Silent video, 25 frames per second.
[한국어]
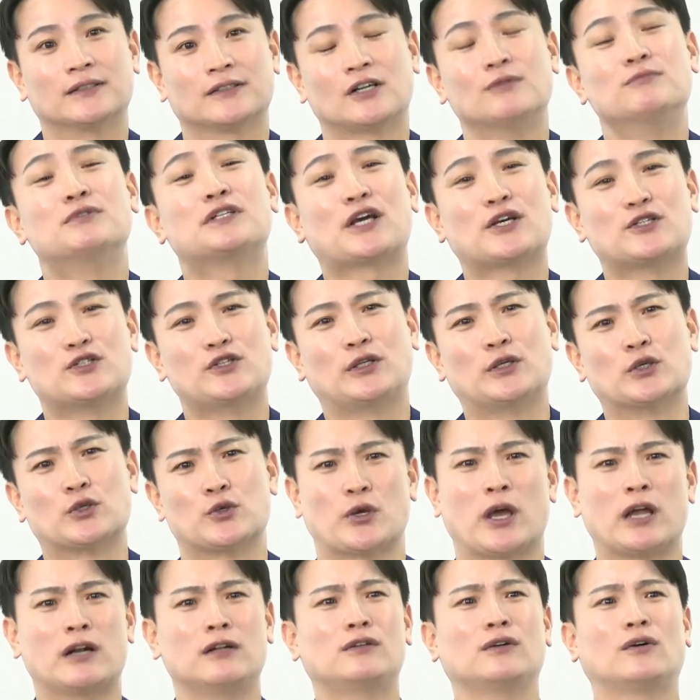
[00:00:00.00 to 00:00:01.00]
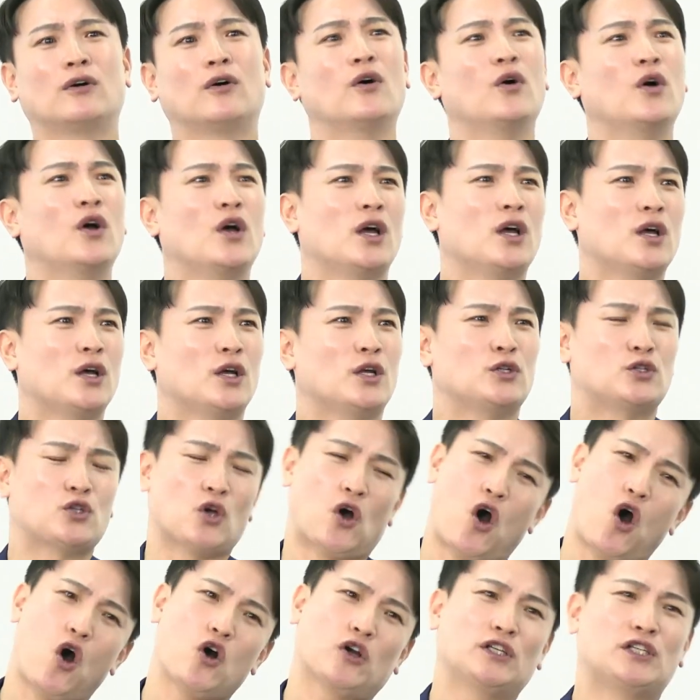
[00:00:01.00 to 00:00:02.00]
커뮤니케이션이 되죠. 예를 들어
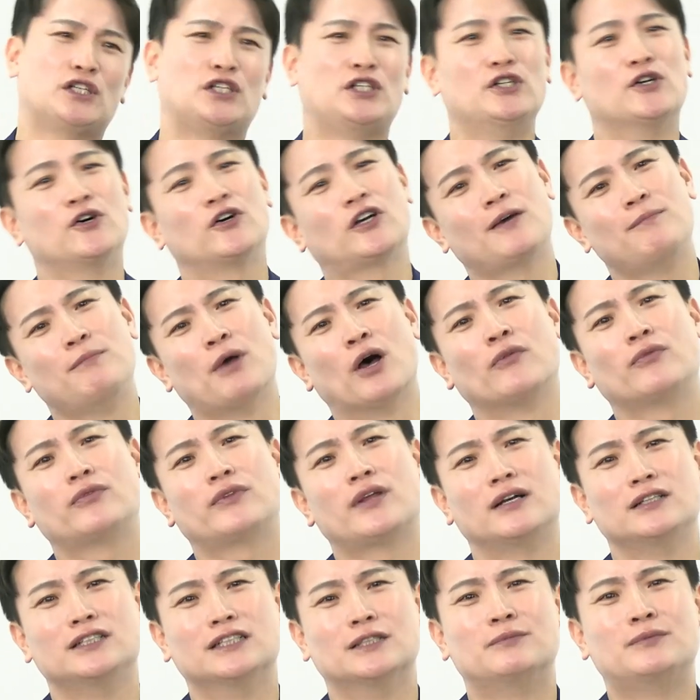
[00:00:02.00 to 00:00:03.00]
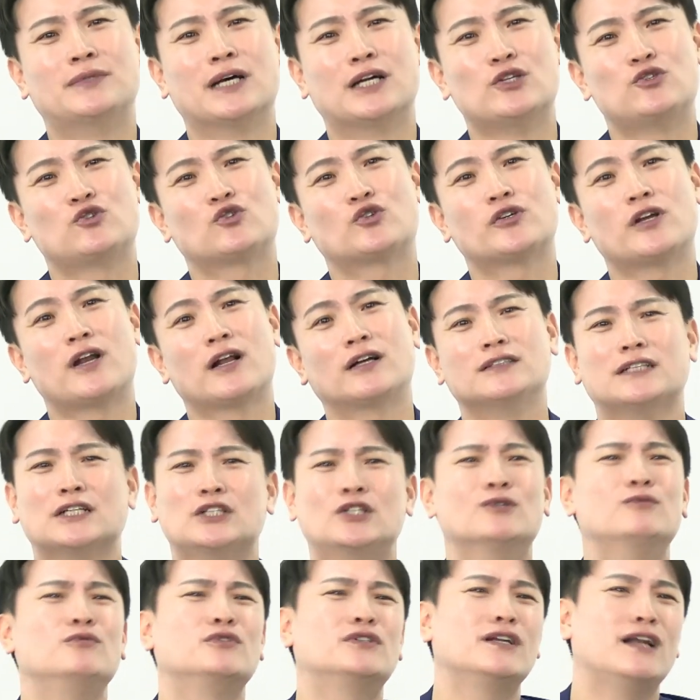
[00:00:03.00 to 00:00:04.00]
저기 지역에 면 단위, 읍 단위 축제를 하는데
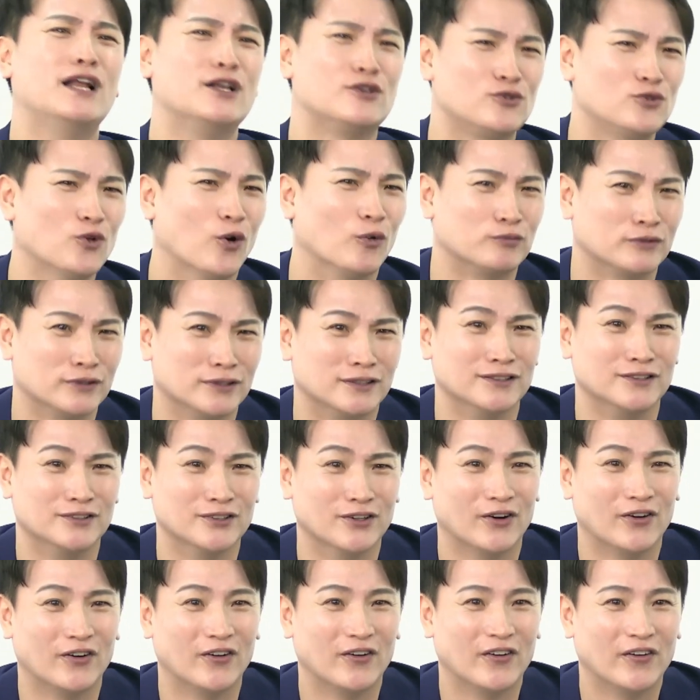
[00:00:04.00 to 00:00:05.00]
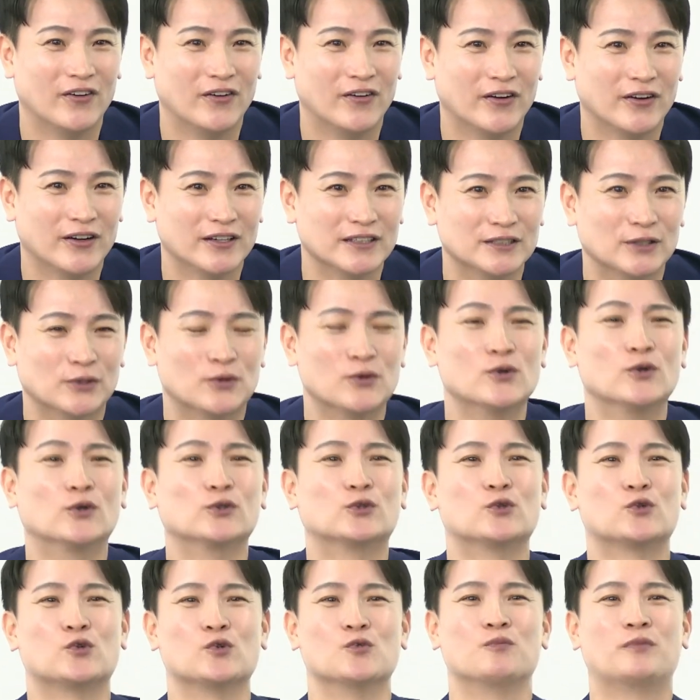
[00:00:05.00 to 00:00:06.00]
이런 문제를 낼 수는 없거든요. 네, 그런
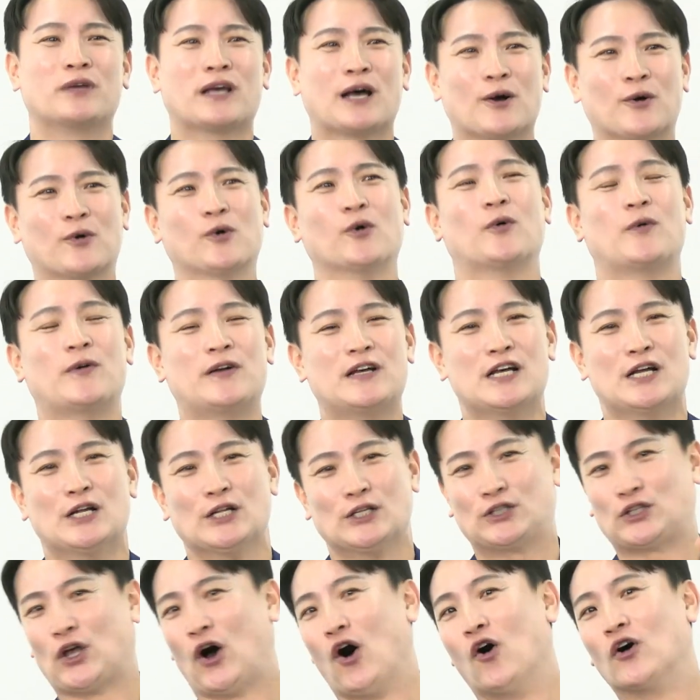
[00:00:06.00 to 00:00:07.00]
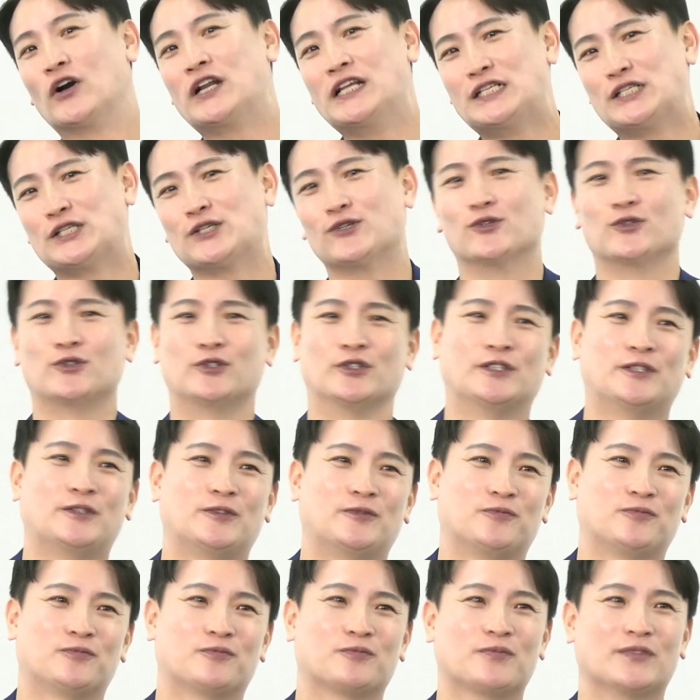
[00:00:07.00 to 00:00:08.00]
것도 준비하고 더 어린 친구들
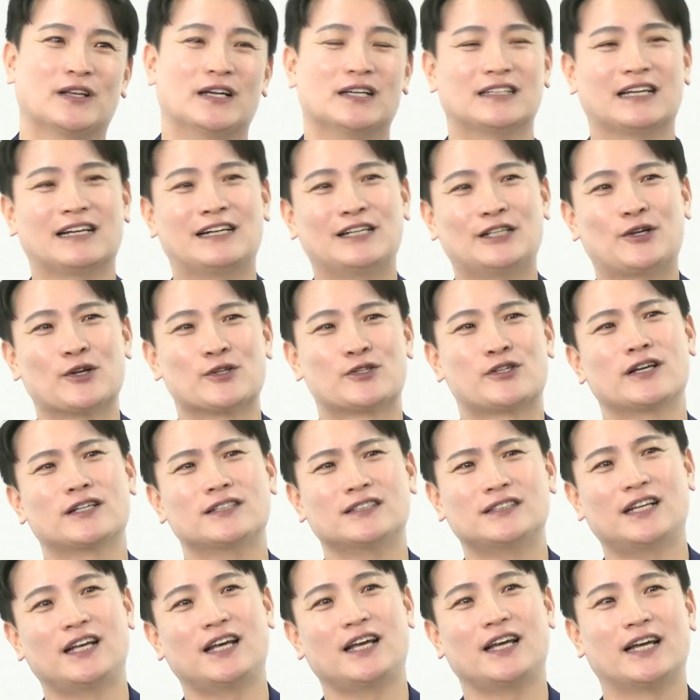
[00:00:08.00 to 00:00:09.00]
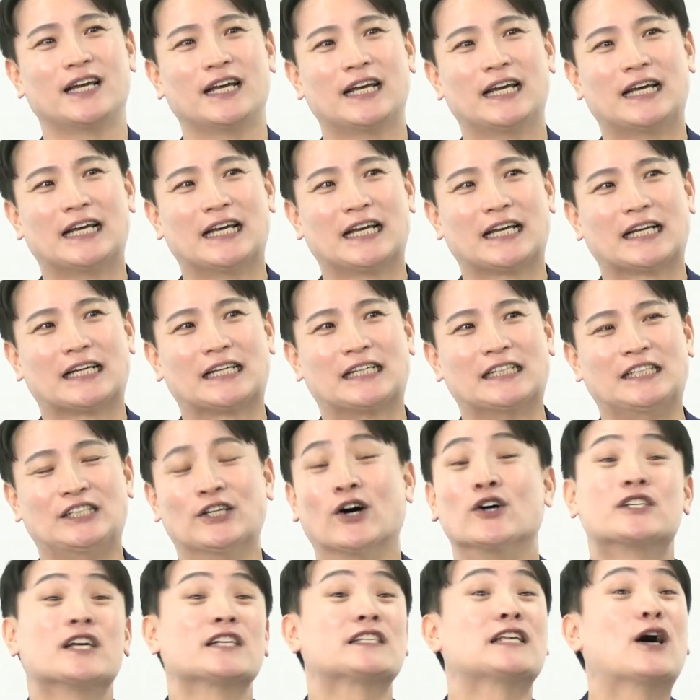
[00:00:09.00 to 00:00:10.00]
예를 들어 최근에 그
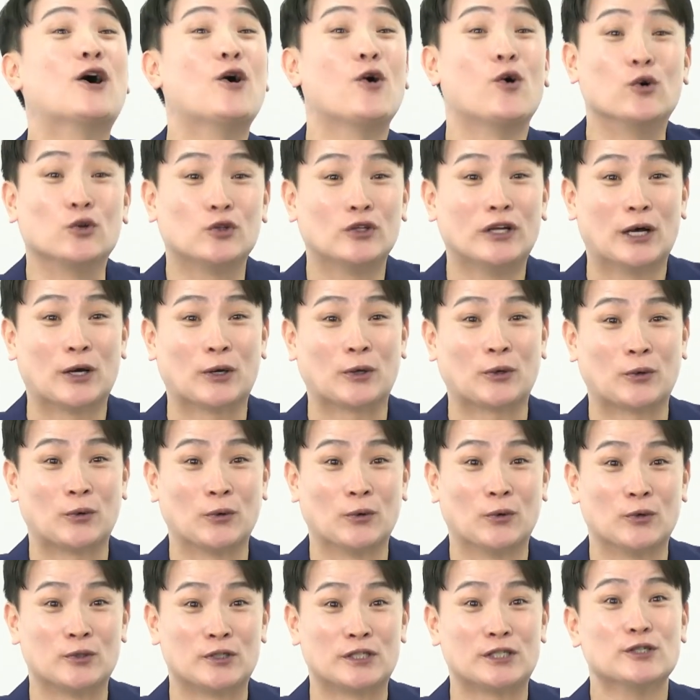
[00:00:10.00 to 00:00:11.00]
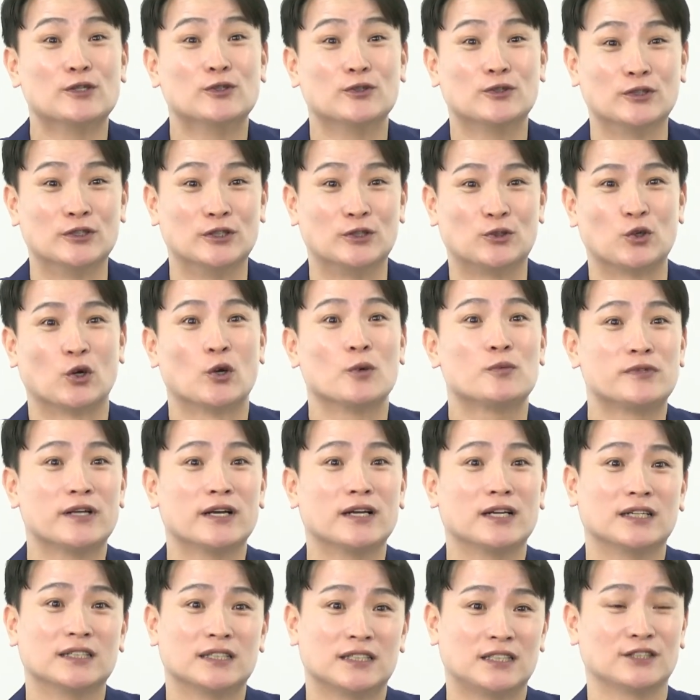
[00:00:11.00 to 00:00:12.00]
여자 상업 고등학교 친구들
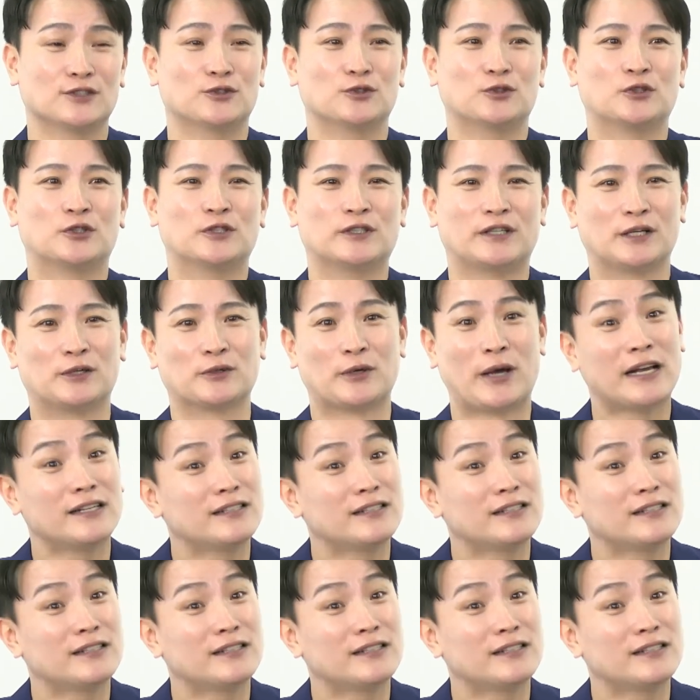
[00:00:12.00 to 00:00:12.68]
졸업생 친구들을 데리고